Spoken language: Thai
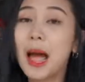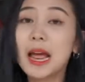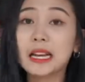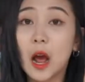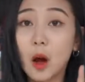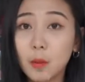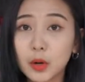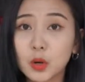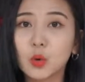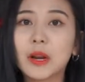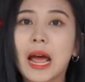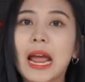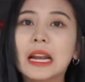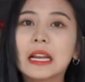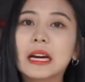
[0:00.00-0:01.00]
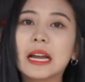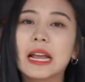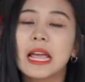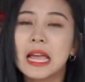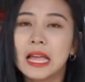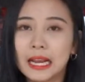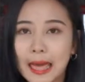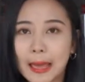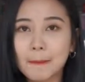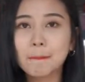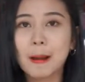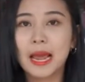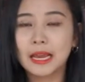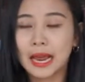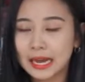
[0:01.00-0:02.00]
มารถเข้ามาดูได้เลย เลข
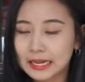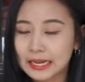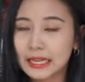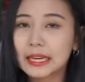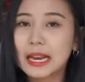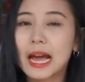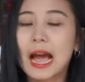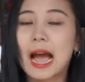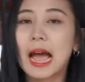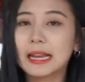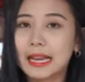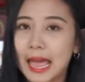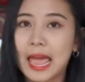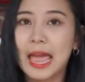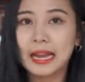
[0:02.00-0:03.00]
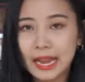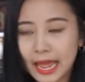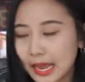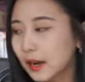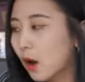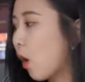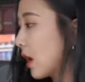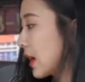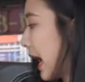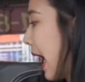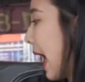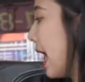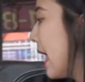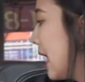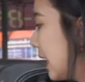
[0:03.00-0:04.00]
ไม่อันนี้นะคะ แท้แน่นอน
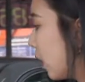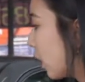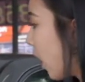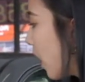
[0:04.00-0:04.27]
ค่ะ แล้ว